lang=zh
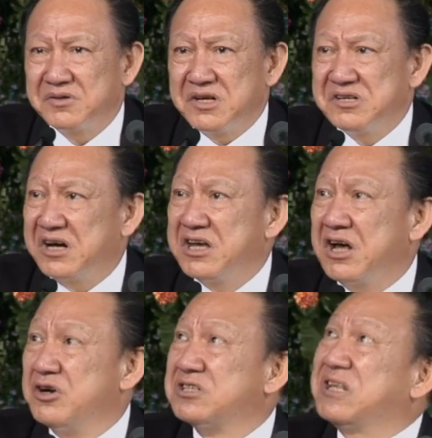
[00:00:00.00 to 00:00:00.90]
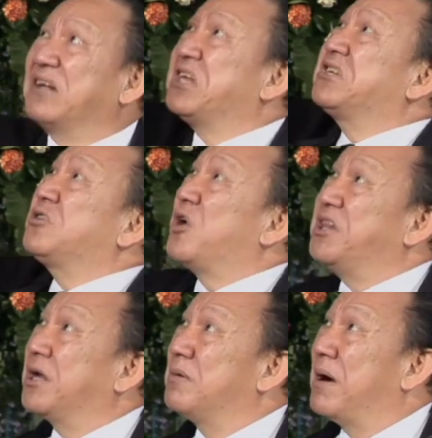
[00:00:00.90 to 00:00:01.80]
正像一个人，上帝是全
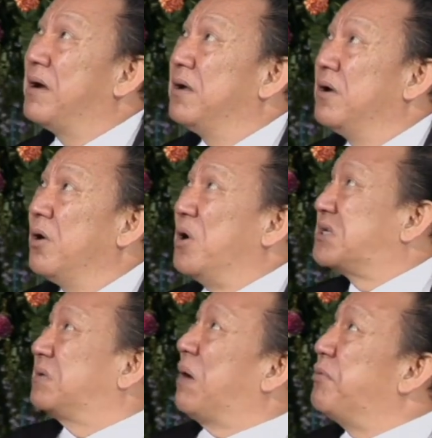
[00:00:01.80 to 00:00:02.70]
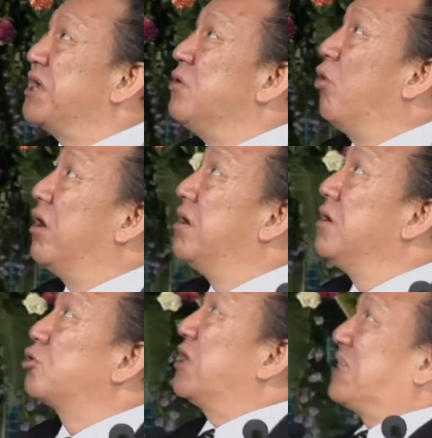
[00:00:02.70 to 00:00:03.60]
能的吗？为什么他不依我？
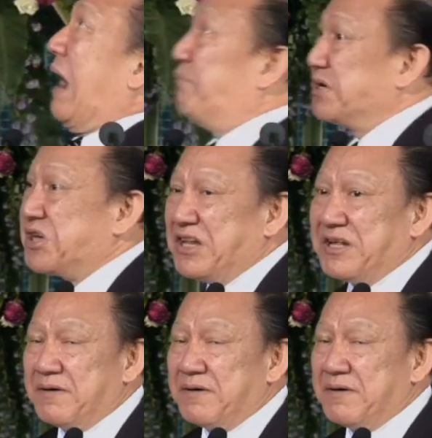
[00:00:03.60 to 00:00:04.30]
所以他不全